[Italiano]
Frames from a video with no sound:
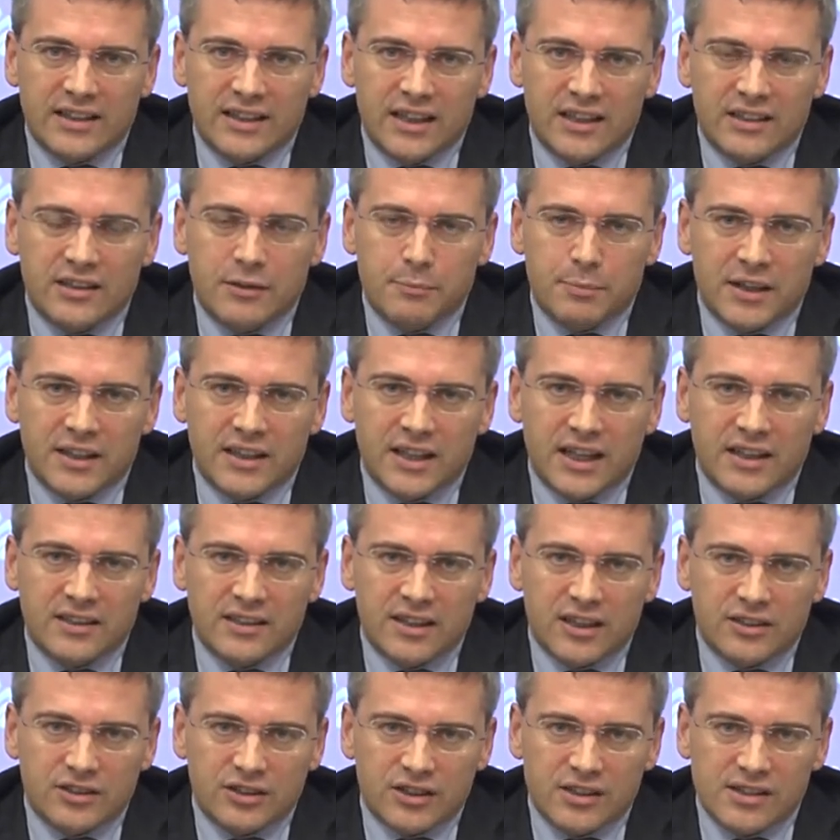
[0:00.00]
dei
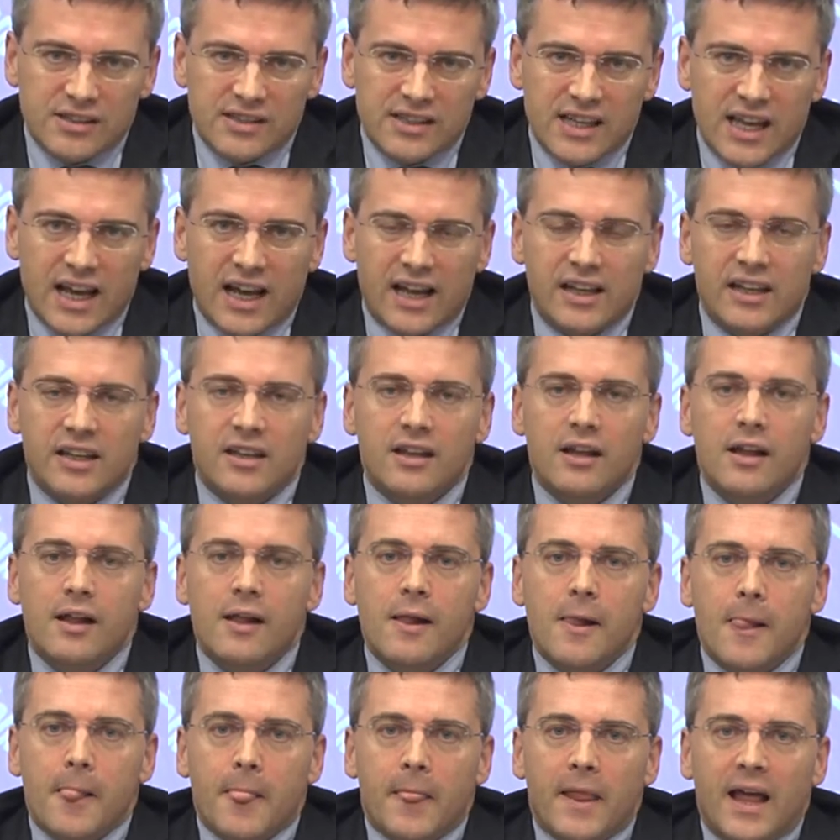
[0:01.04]
dipendenti agenziali
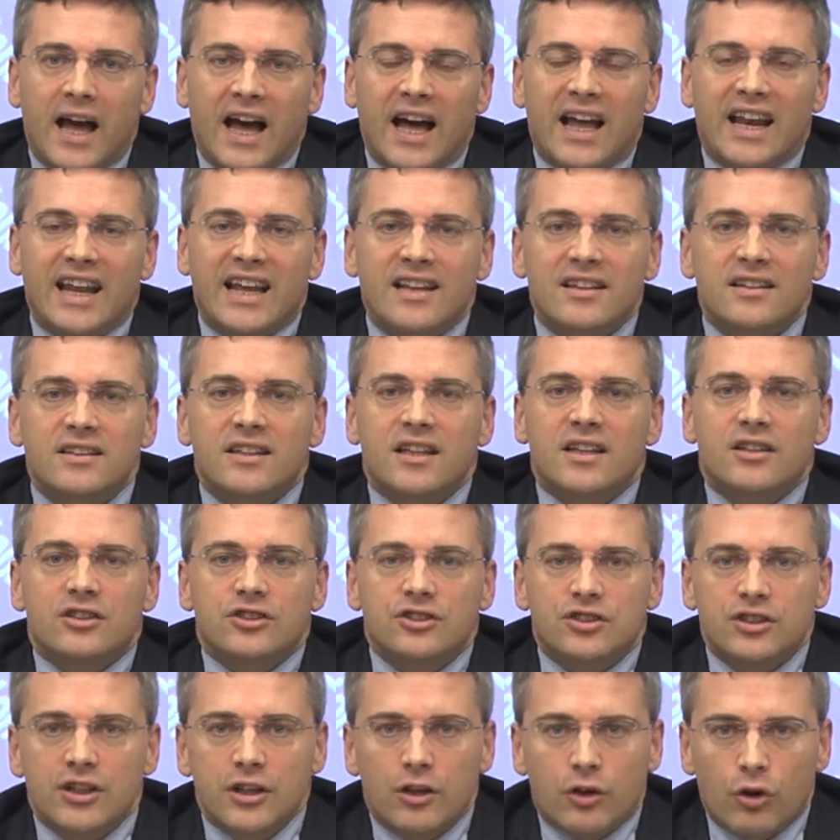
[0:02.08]
a
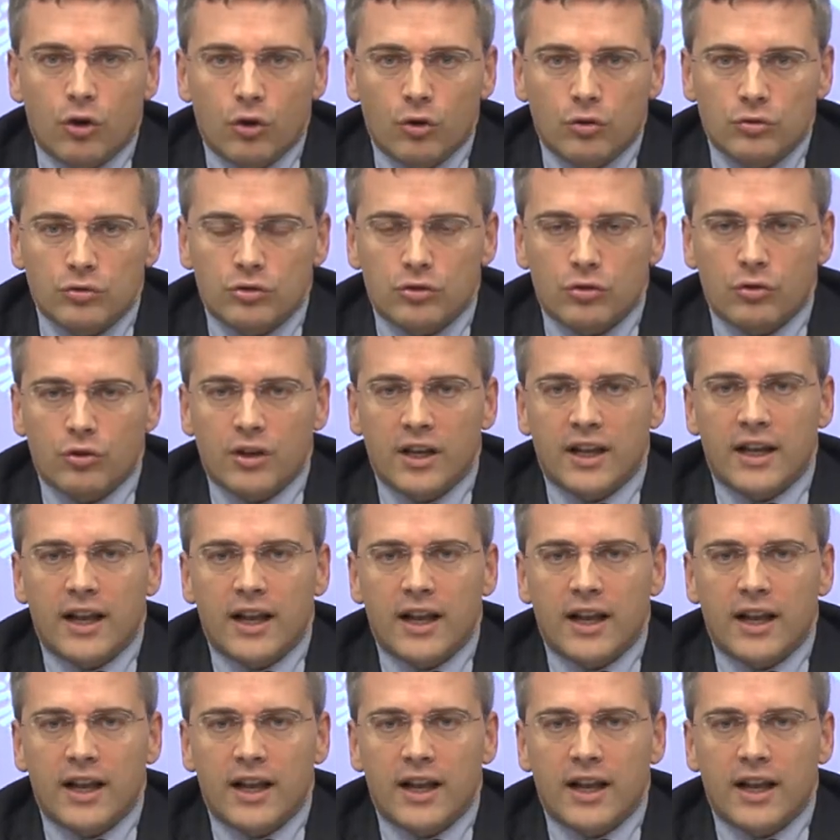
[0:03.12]
rendersi conto che